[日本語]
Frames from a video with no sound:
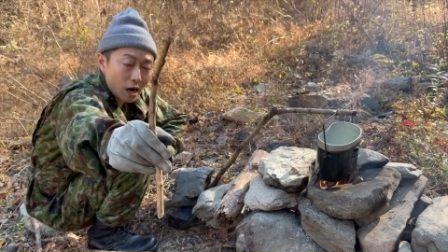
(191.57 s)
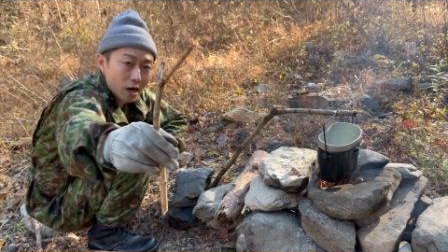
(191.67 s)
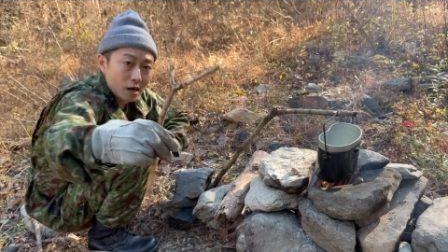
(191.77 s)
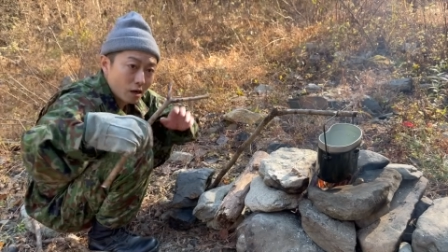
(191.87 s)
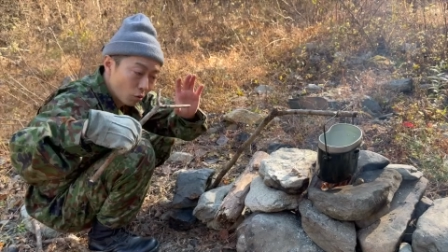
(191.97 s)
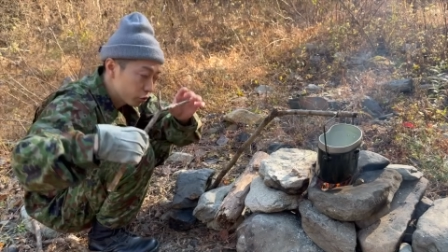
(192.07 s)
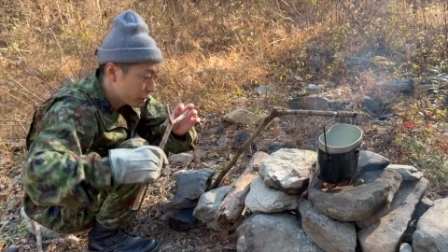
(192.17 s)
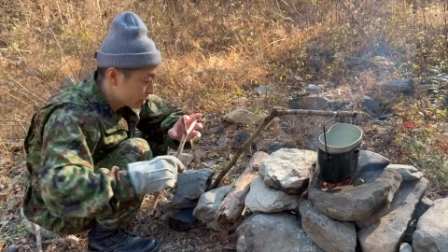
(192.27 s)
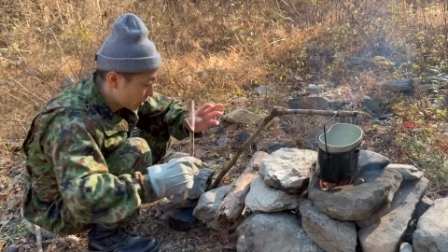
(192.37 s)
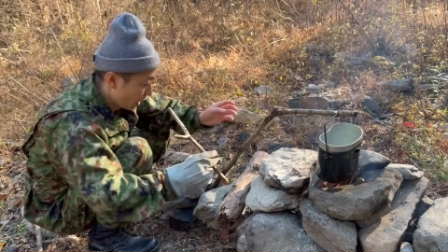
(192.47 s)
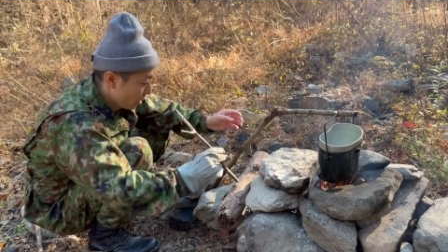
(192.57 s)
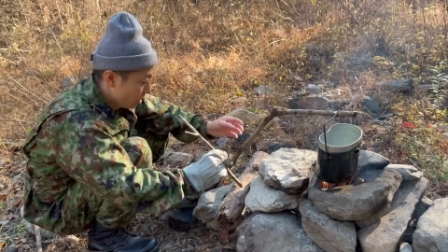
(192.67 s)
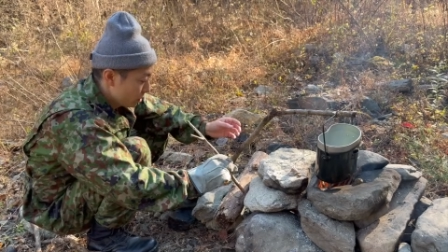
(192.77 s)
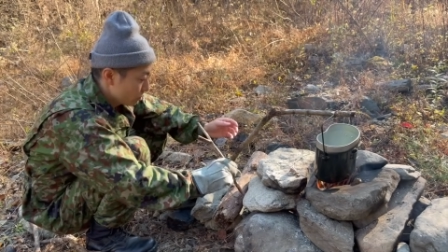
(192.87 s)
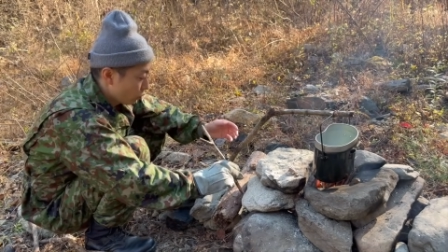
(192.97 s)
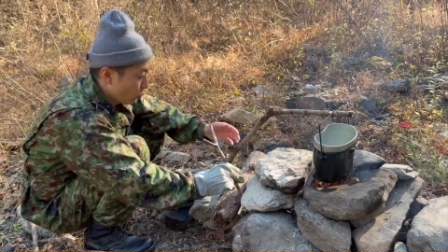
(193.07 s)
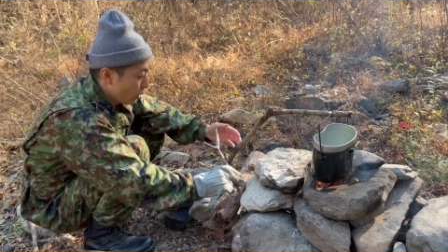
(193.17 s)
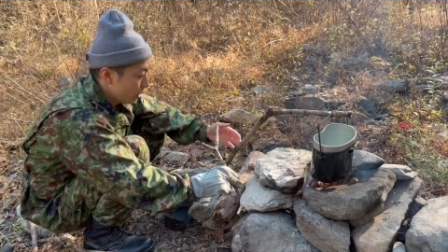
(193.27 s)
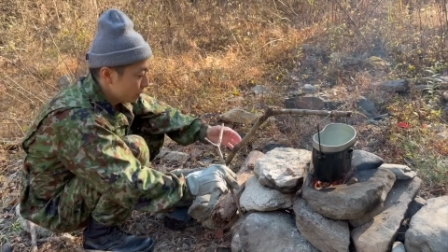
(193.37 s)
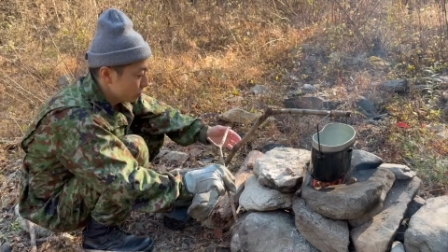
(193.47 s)
ら折ったりして、こう
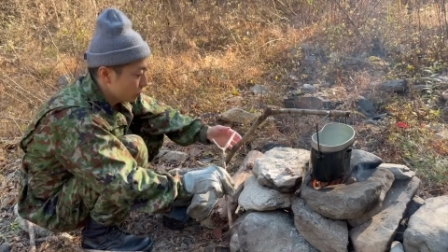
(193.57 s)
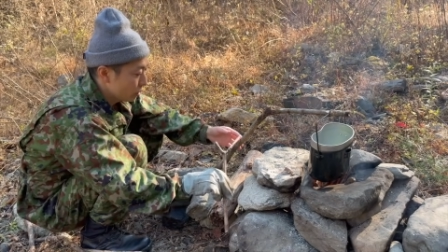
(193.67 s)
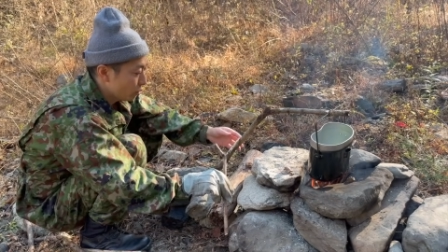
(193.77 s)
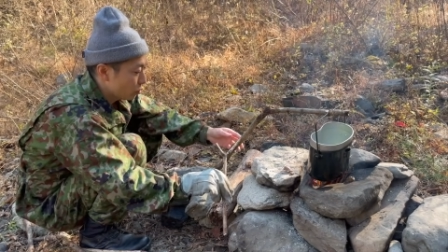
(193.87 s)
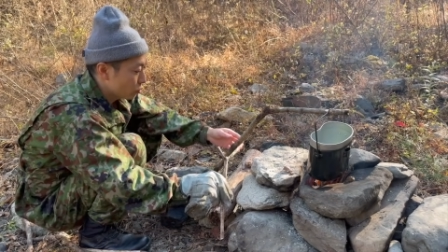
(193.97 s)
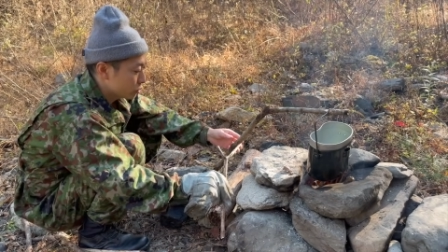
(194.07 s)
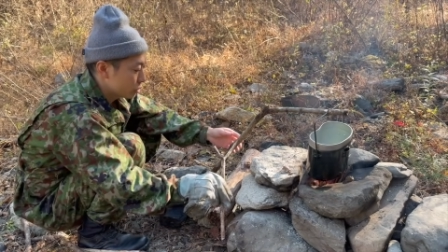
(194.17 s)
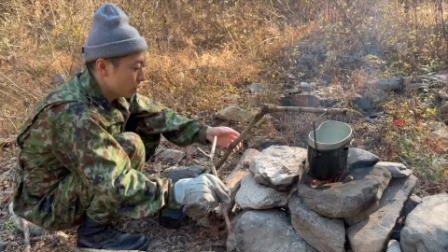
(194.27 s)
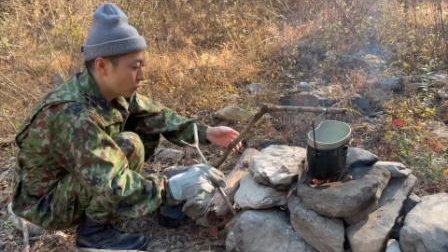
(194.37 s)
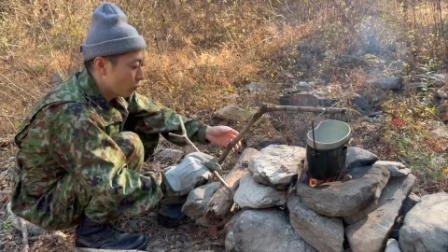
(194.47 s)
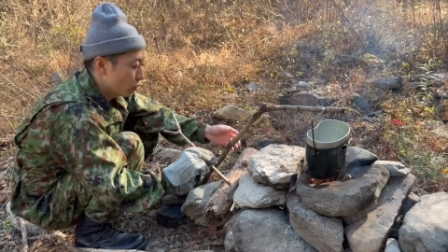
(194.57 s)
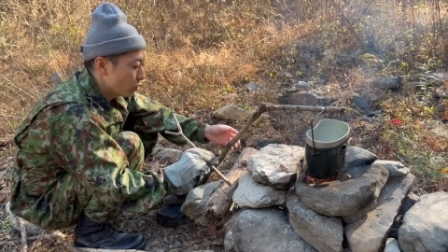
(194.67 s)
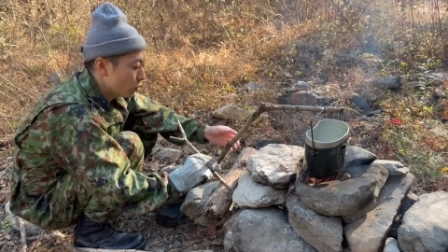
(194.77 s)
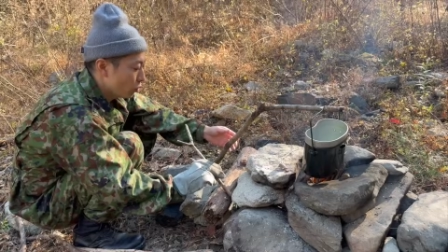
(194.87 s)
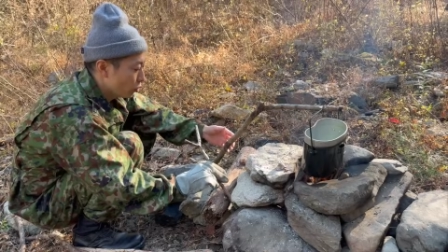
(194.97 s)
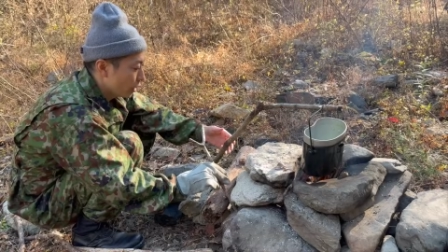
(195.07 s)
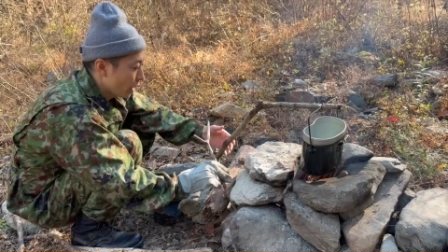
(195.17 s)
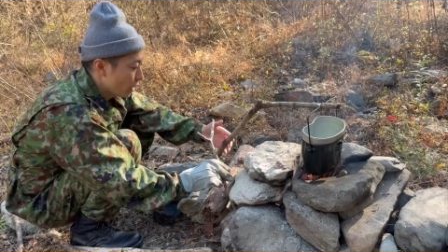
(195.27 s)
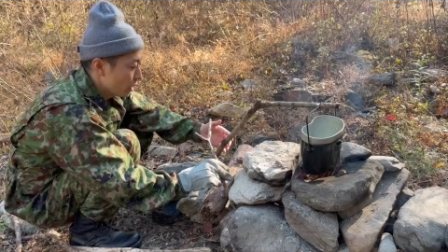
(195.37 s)
Y 字の枝をこっちにこうこうね、